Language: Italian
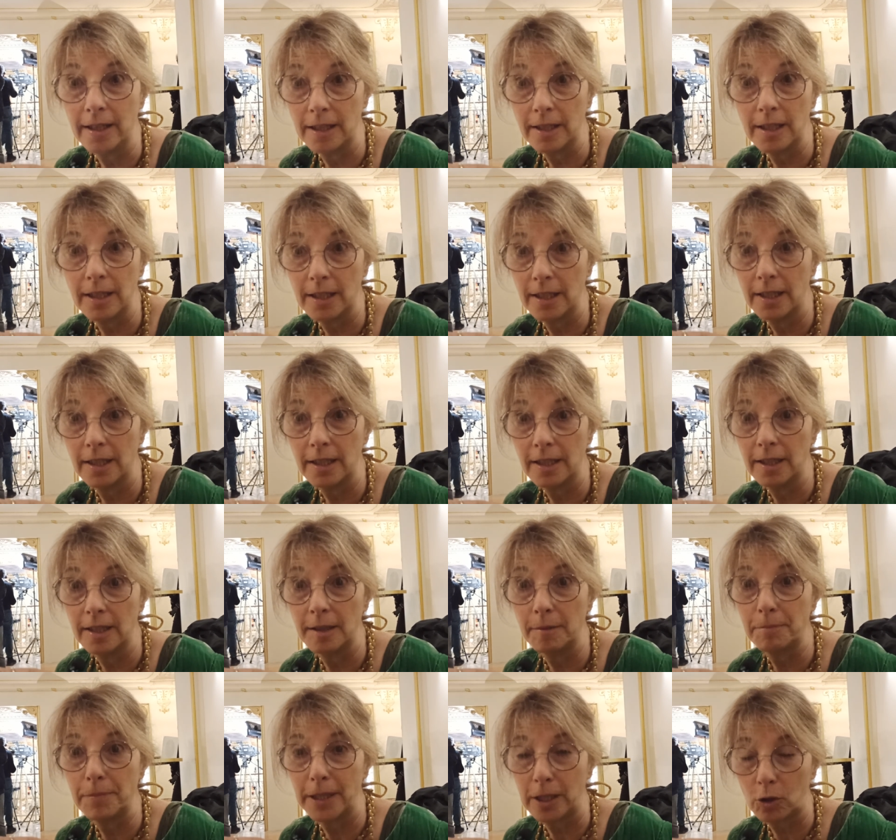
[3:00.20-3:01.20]

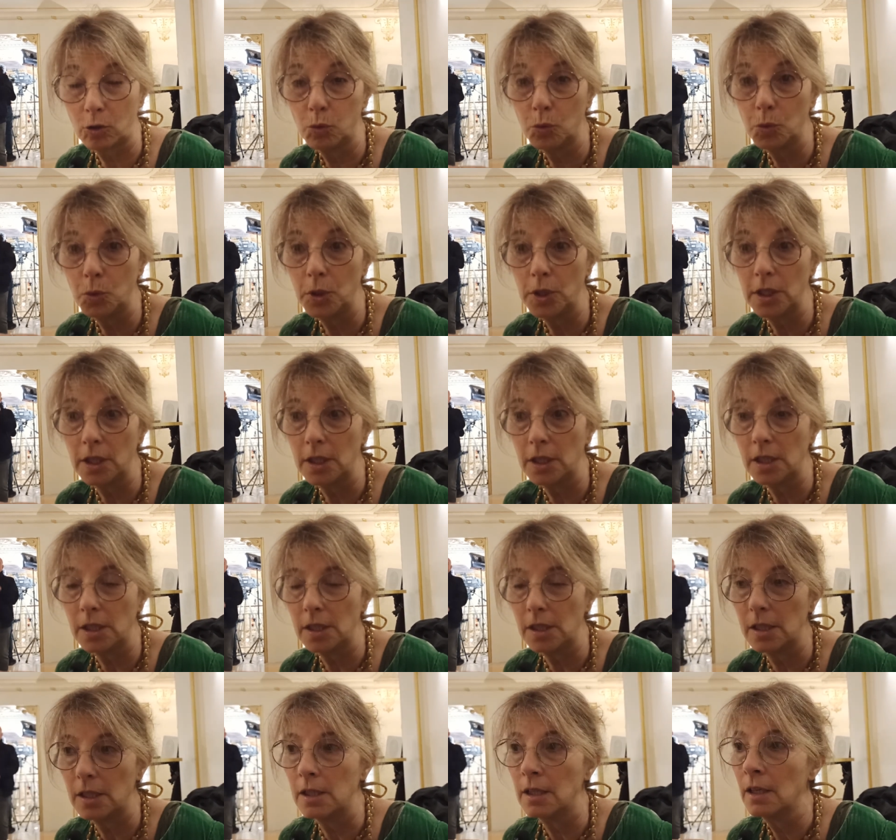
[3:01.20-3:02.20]
eh, per
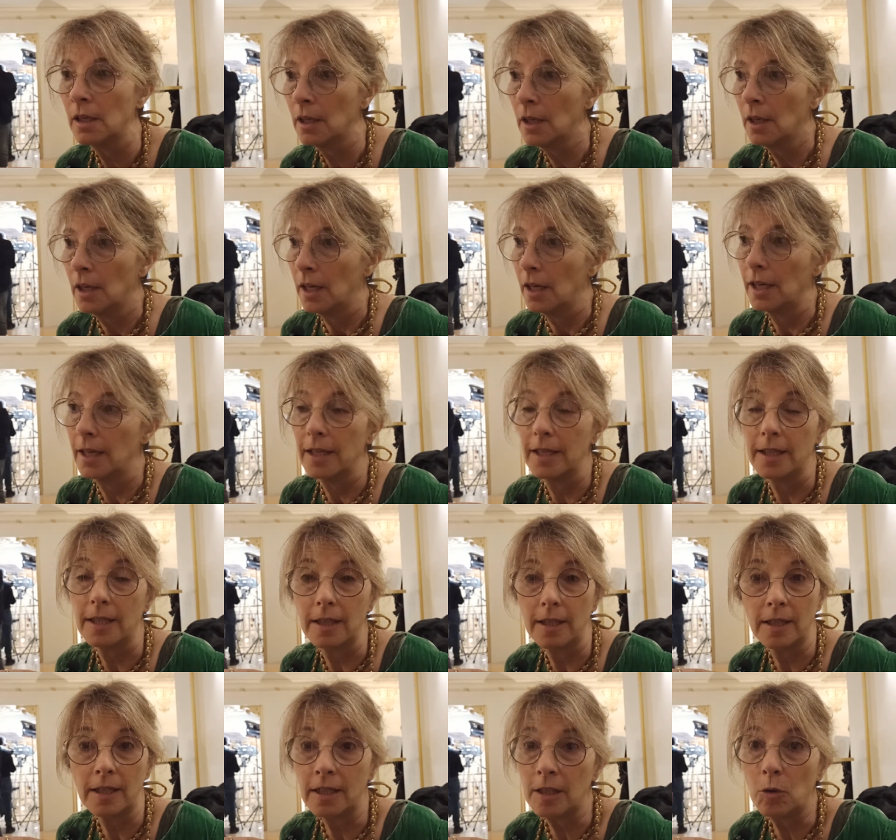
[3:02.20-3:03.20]
cui
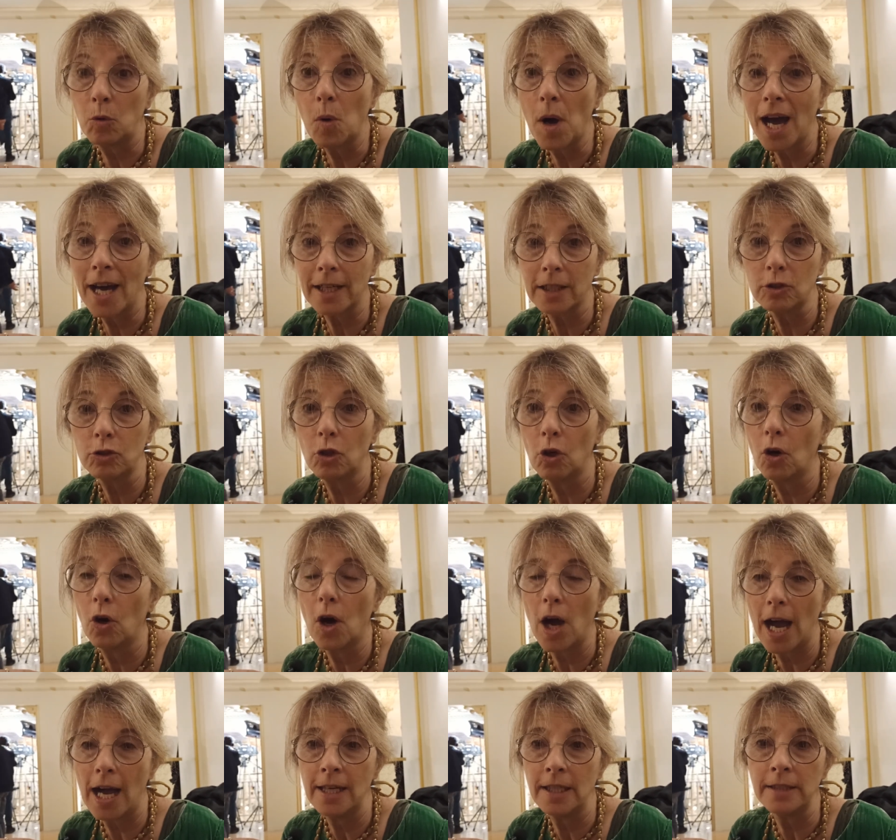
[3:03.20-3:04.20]
eh,
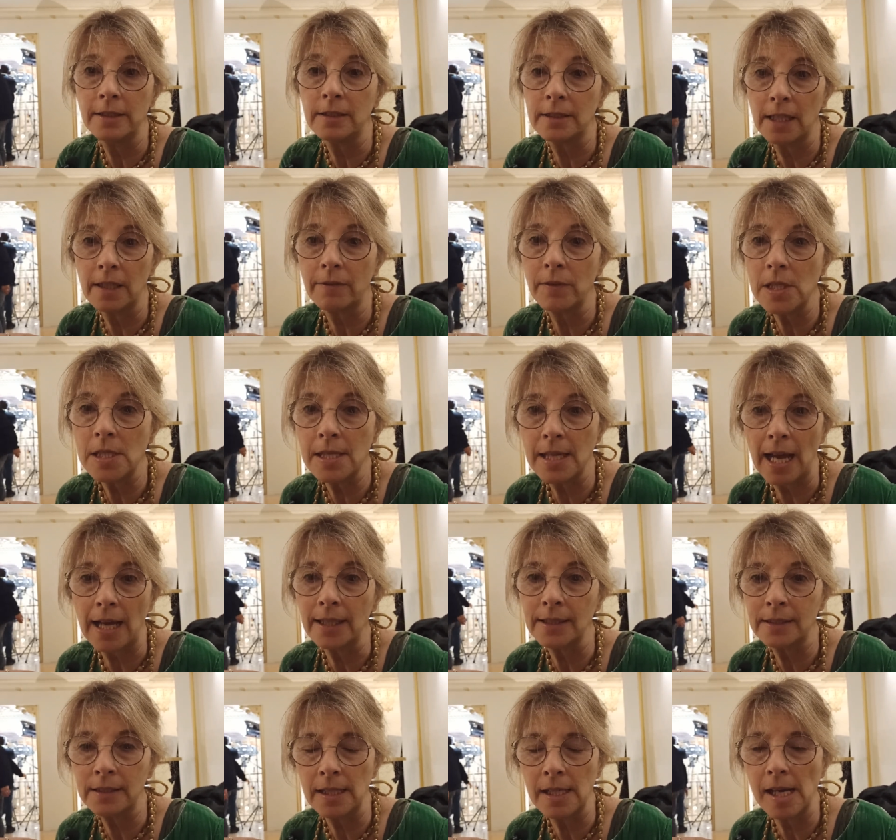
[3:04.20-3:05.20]
riguardo agli
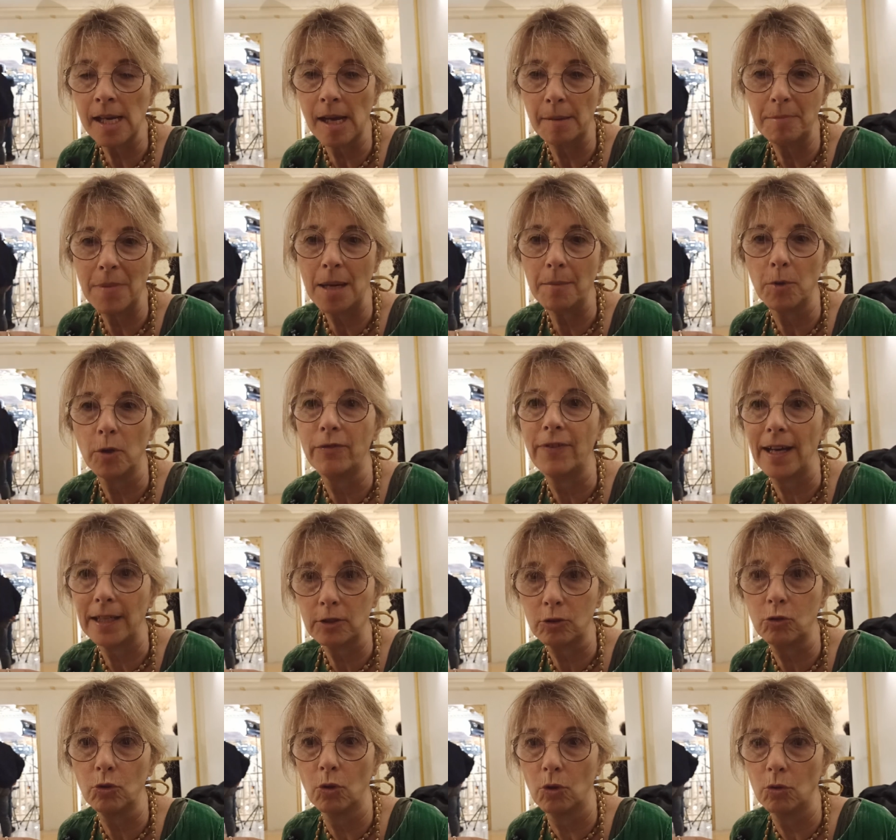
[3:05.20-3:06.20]
intervistati abbiamo
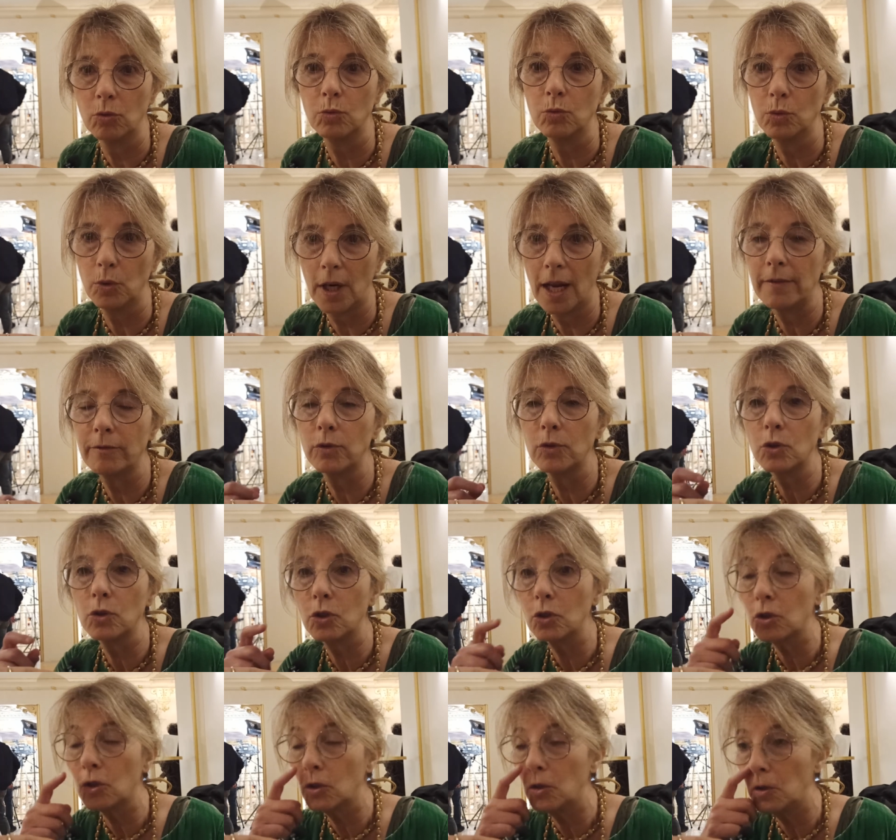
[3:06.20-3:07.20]
fatto un
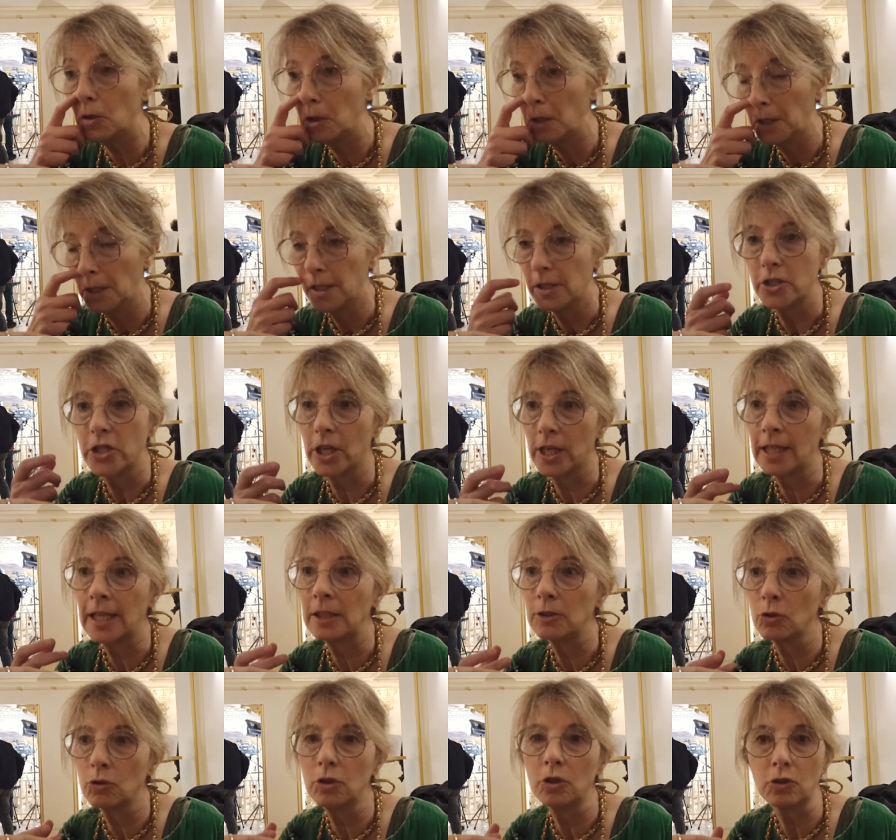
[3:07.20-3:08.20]
lavoro
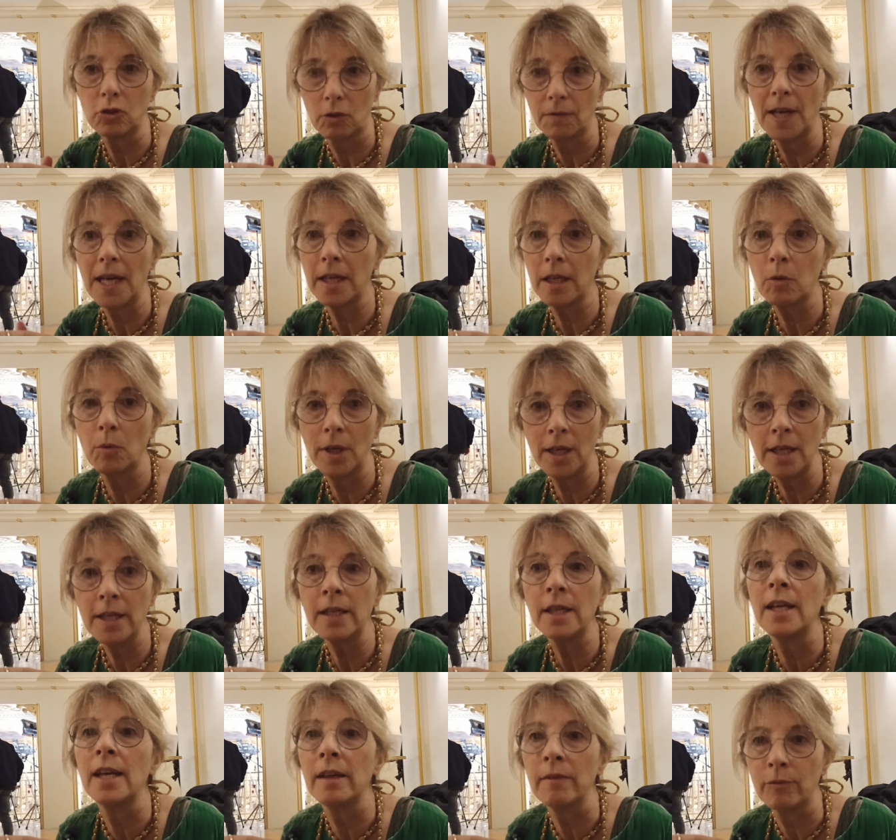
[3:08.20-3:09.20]
cercando di trovare
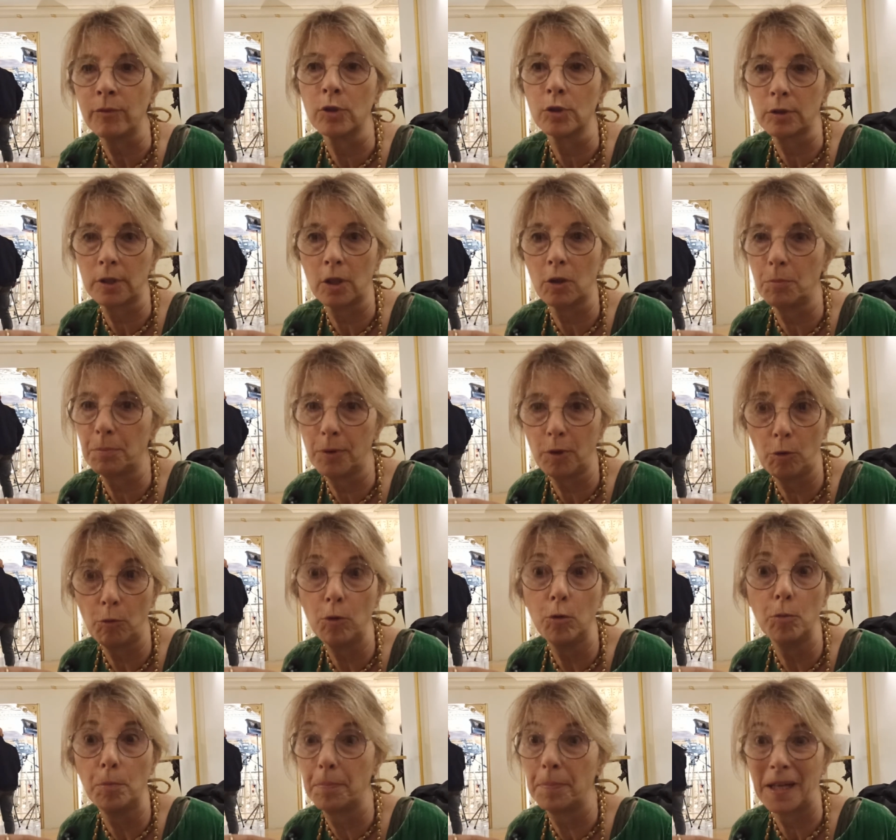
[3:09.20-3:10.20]
quelli che fossero
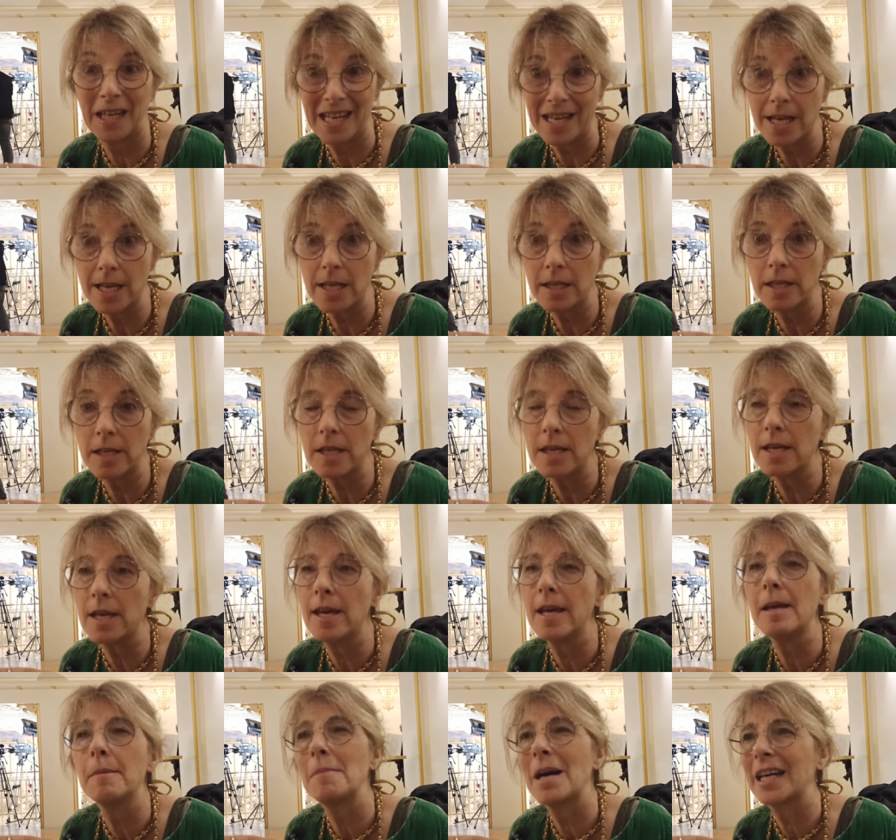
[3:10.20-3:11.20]
più
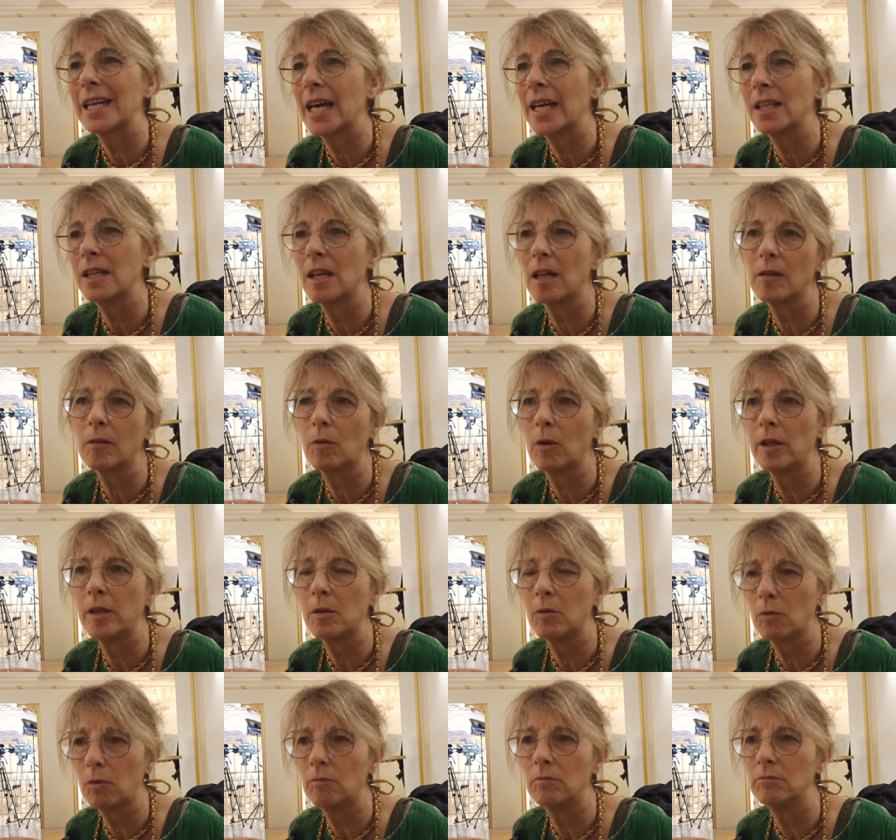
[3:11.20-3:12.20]
pregni e magari in,
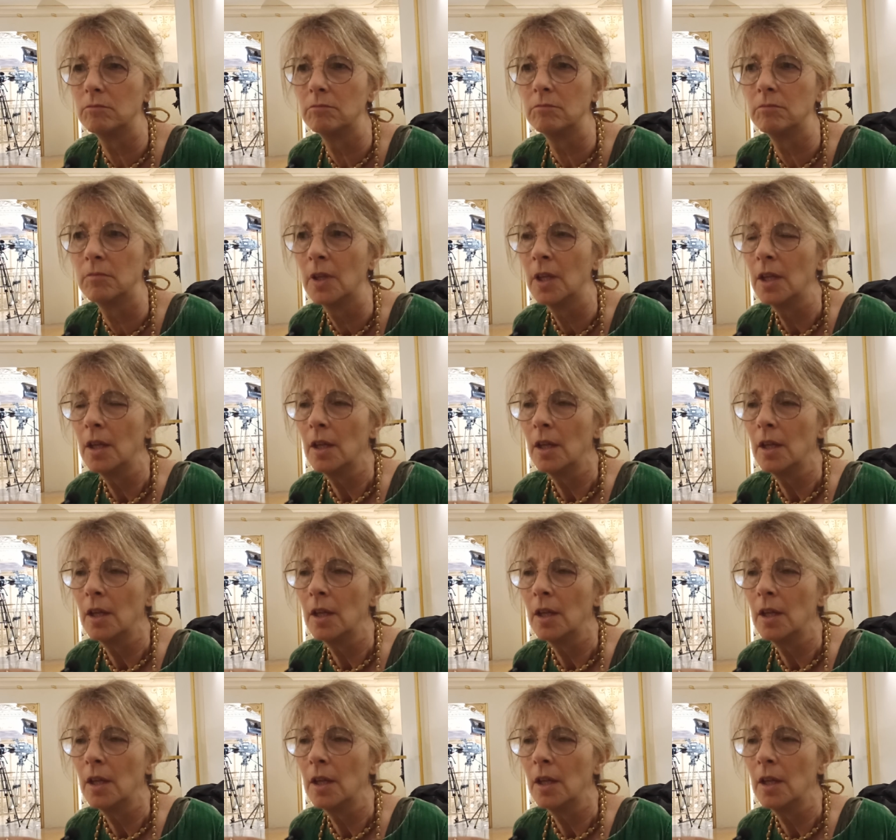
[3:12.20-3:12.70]
in,